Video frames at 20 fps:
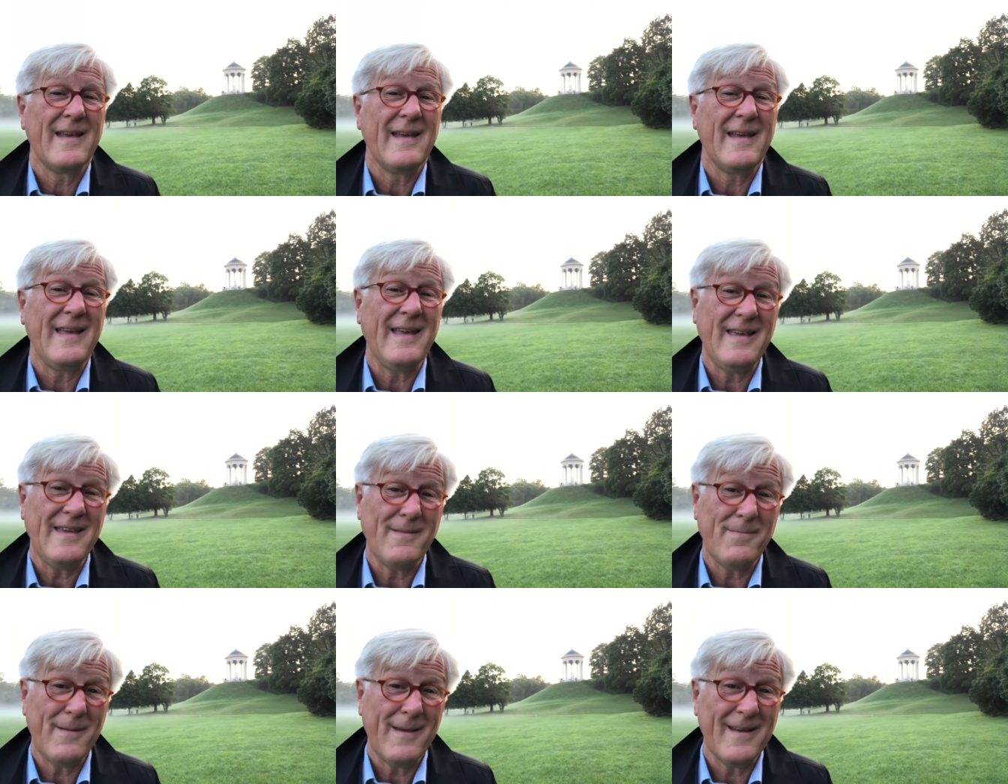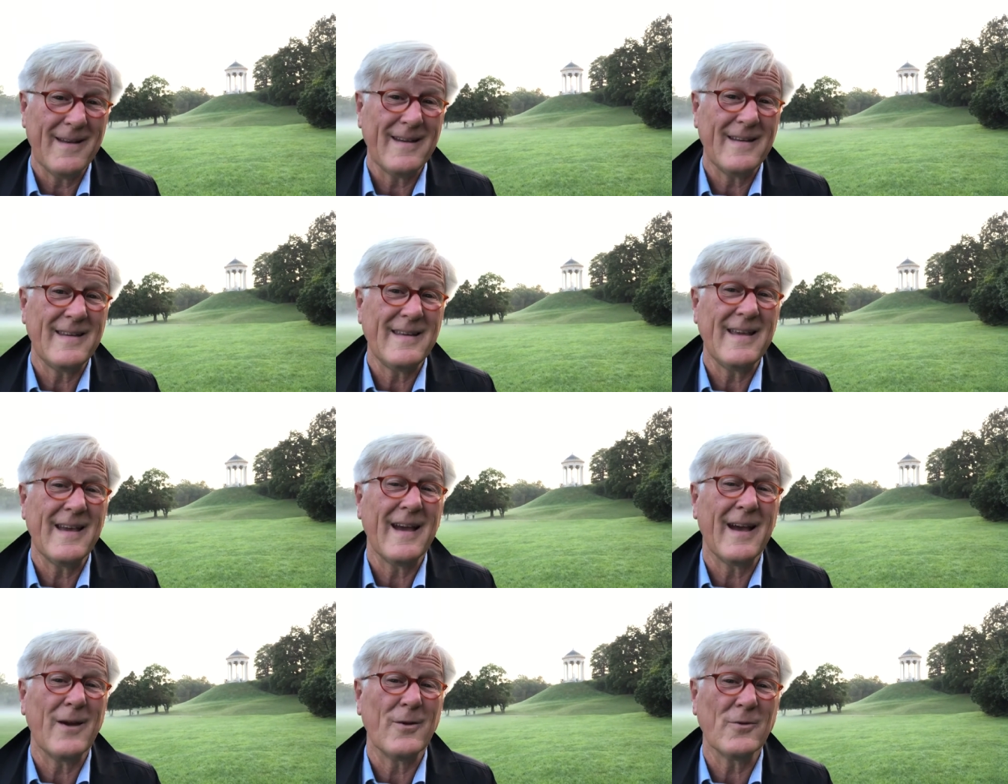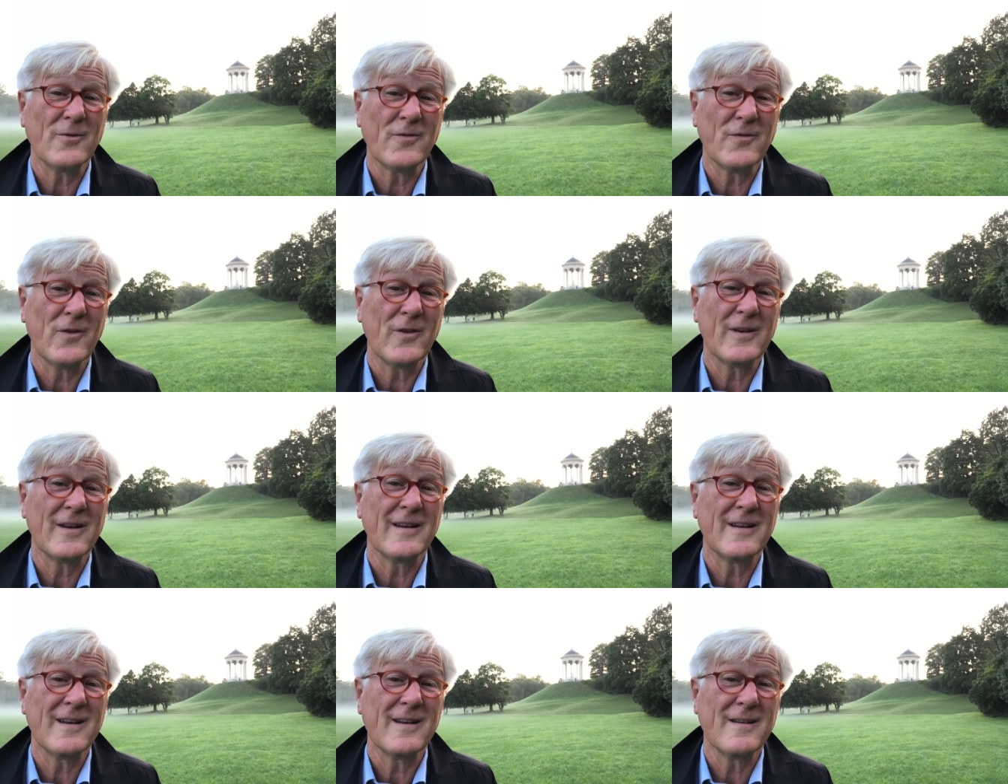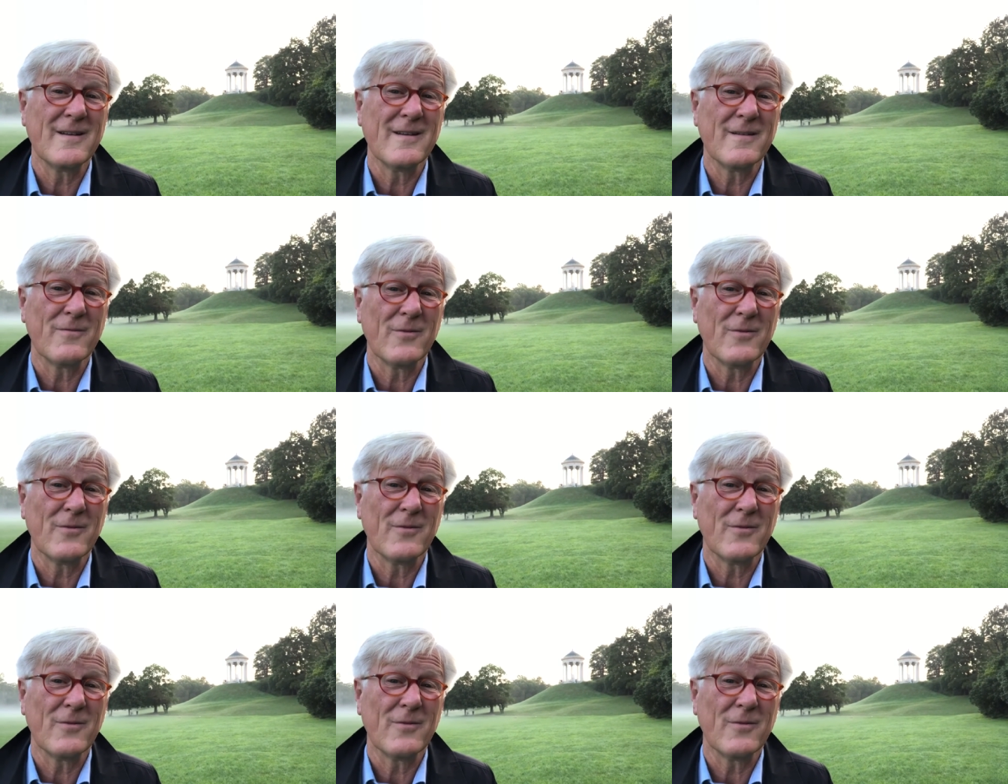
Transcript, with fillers: Ich werde die herausfordernden